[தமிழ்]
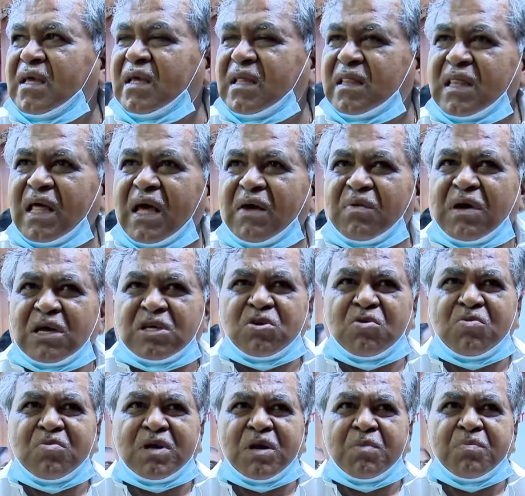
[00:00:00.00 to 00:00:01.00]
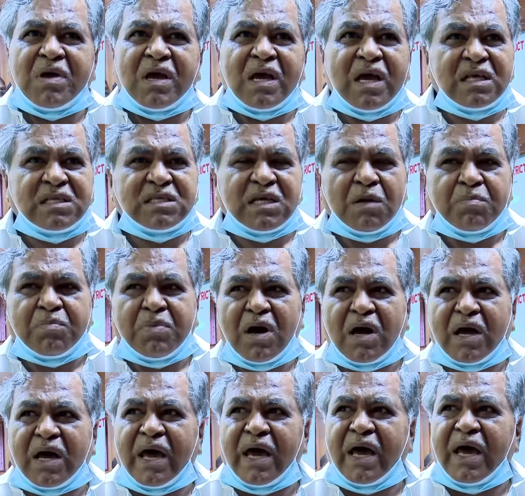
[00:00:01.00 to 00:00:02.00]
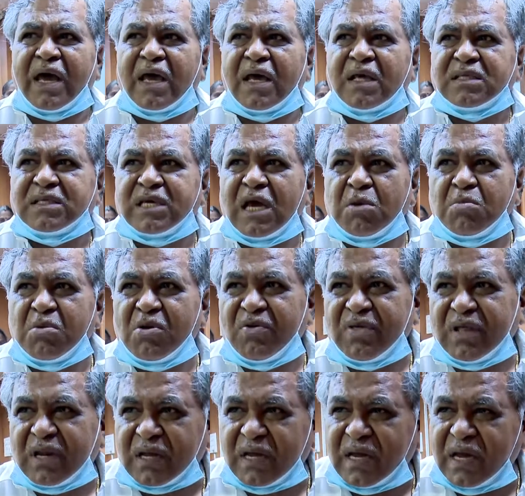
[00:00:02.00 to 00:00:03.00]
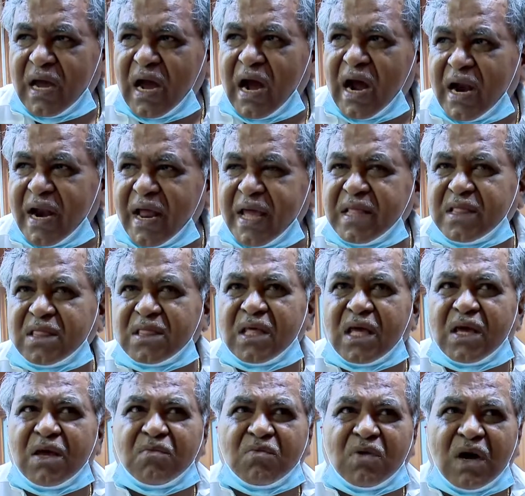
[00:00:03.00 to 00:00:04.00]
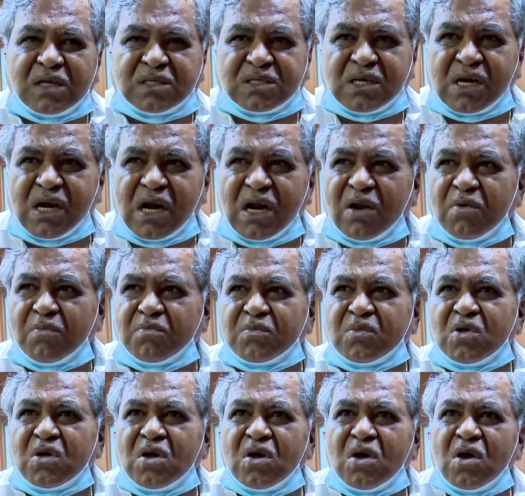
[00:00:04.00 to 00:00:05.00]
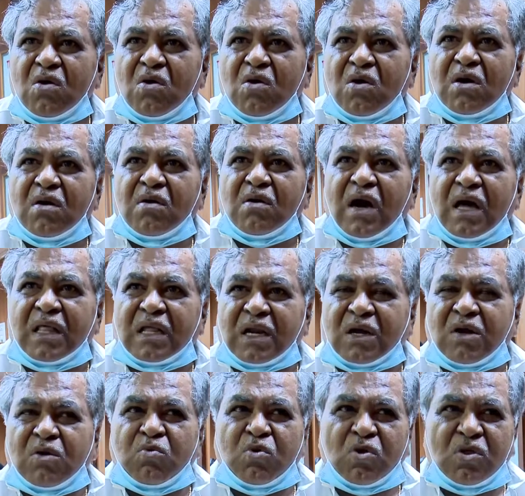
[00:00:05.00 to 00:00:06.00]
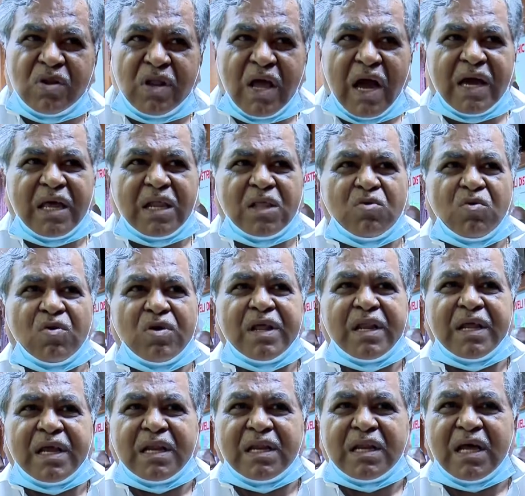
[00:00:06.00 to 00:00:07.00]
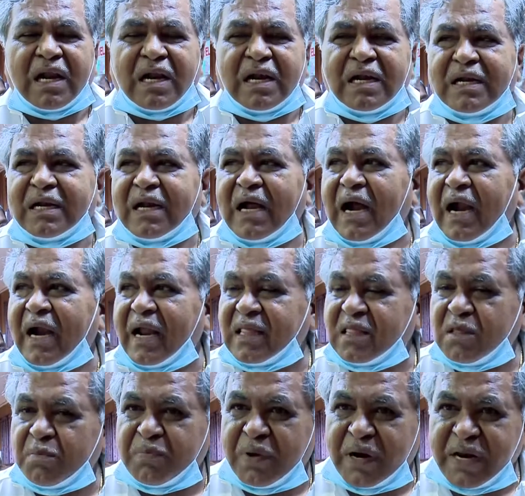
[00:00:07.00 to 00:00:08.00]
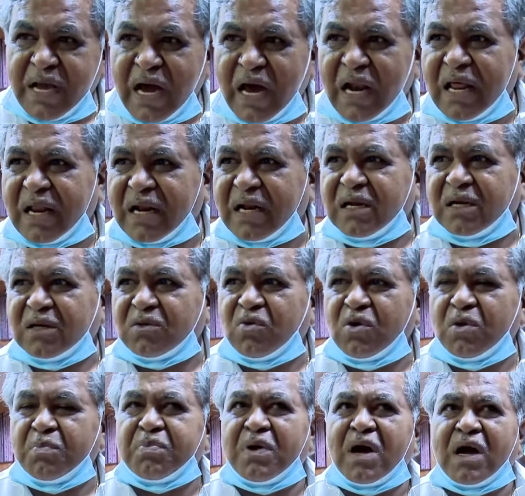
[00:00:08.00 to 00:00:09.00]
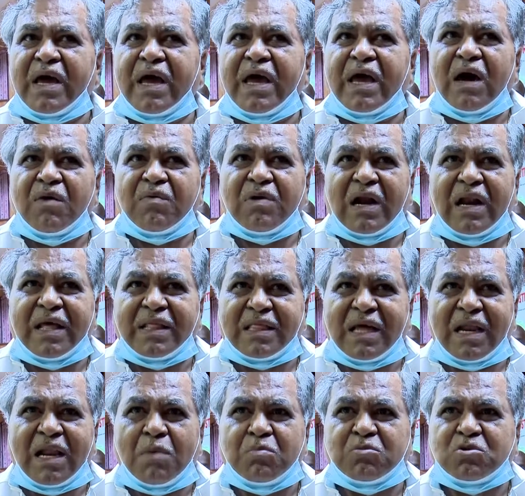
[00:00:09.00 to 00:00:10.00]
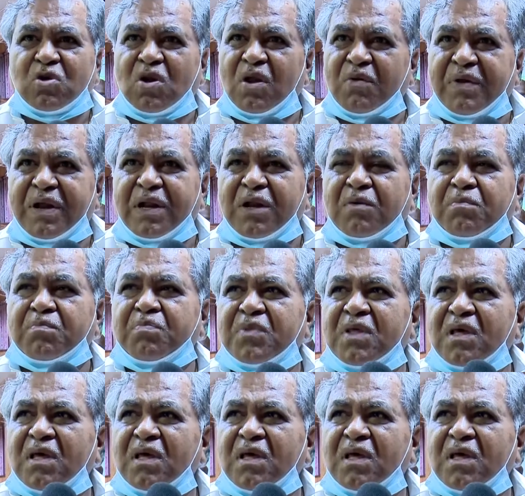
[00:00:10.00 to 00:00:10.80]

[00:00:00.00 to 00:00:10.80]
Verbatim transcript: இந்த வாசர் வட்டம் மிக சிறப்பாக செயல்படுவதற்கு அனைத்து வாசர்களும் அதற்கு உறுதுணையாக இருந்து கொண்டிருக்கின்றார்கள் அனைத்து பணியாளர்கள் குறிப்பாக அவர்களைத்தான் நாம் சொல்ல வேண்டும்